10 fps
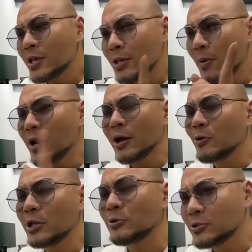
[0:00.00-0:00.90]
Gimana
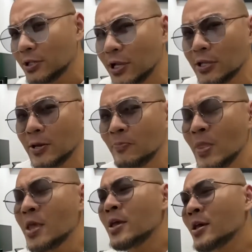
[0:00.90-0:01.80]
kalau gitu ceritanya?
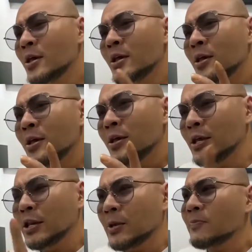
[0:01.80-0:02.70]

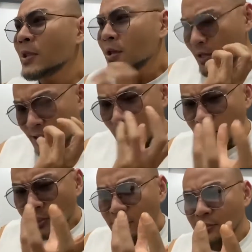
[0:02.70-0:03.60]
Gini,
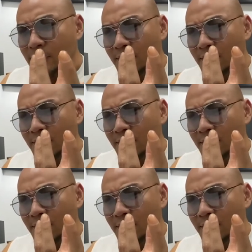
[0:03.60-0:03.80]
dangers